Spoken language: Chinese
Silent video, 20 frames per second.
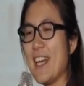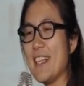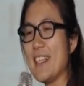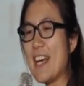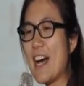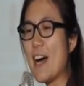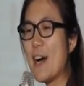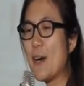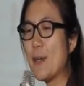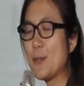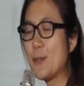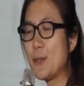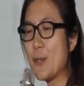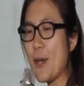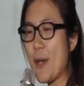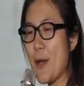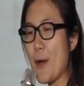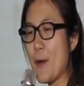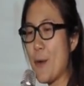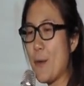然后
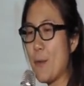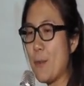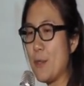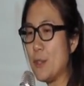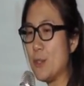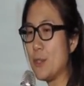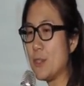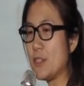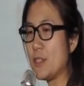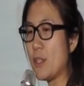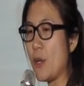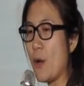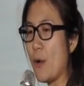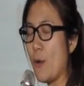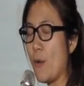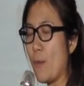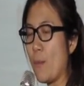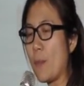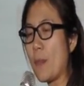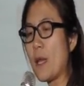最后我们就
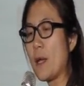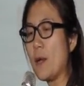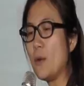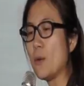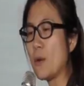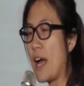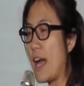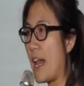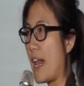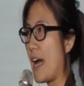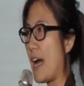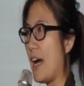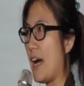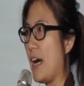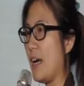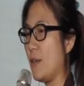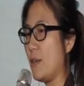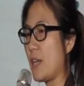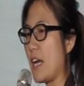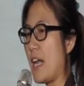从卢卡拉
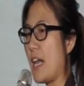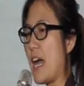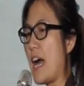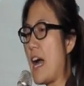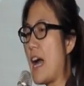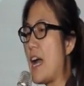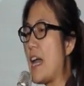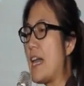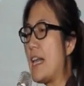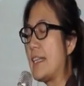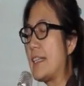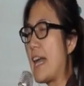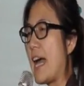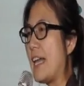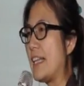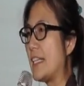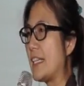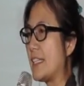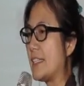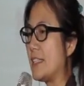呃卢卡拉
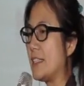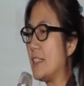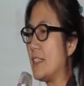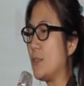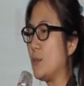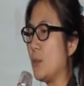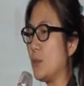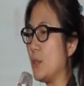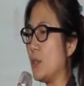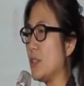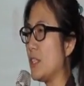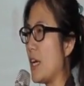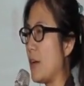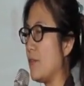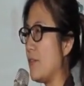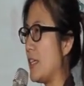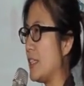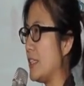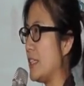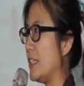搭那个螺旋桨
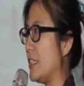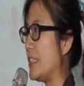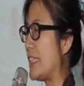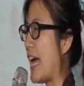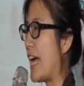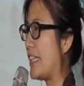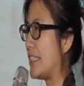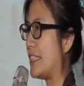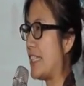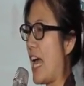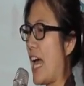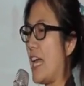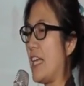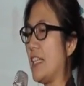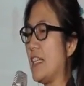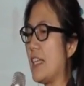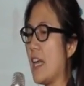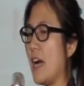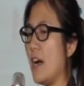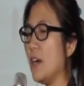飞机下山。
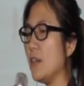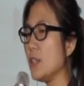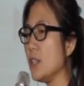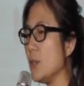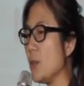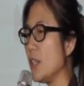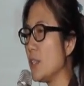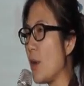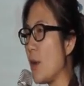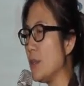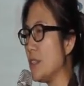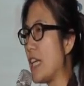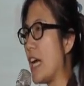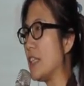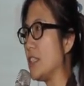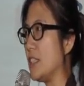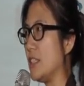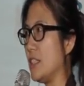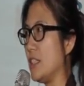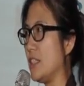然后因为通
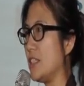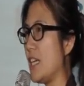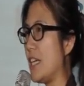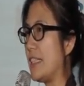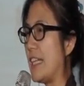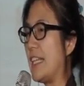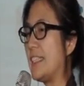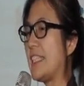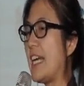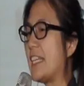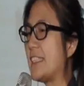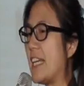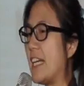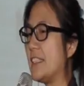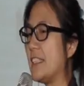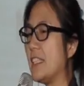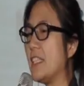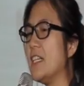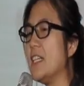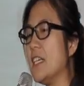常其实是很难下
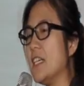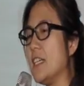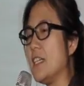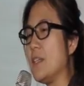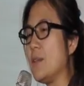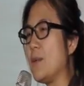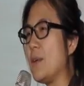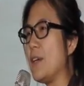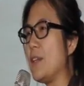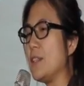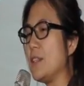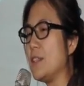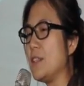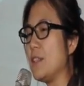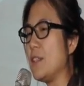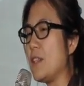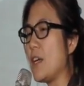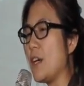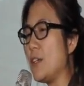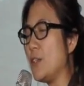山的，因为
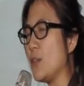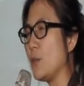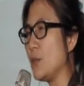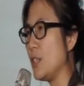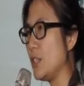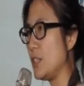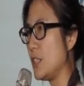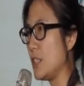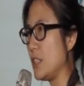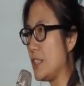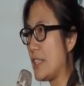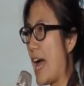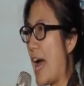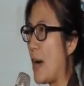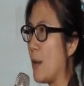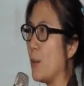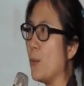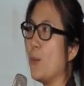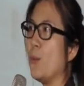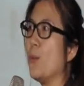很容易起
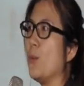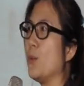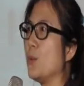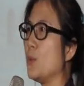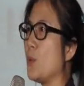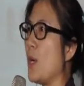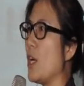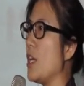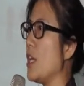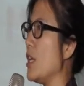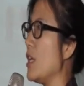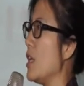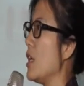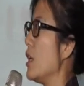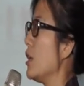大雾，所以